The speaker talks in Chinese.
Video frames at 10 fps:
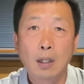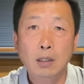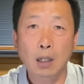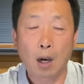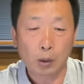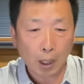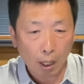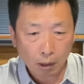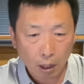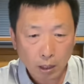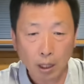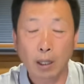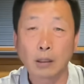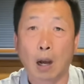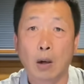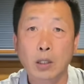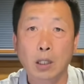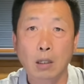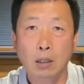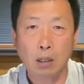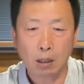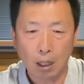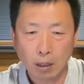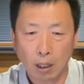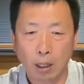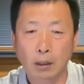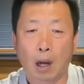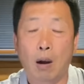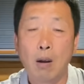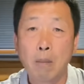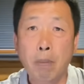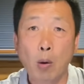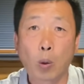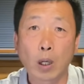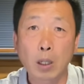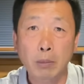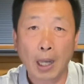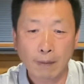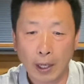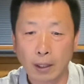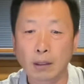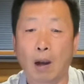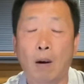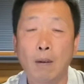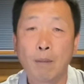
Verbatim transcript: 之后呢，各级领导、省市各级领导，包括你们单位领导，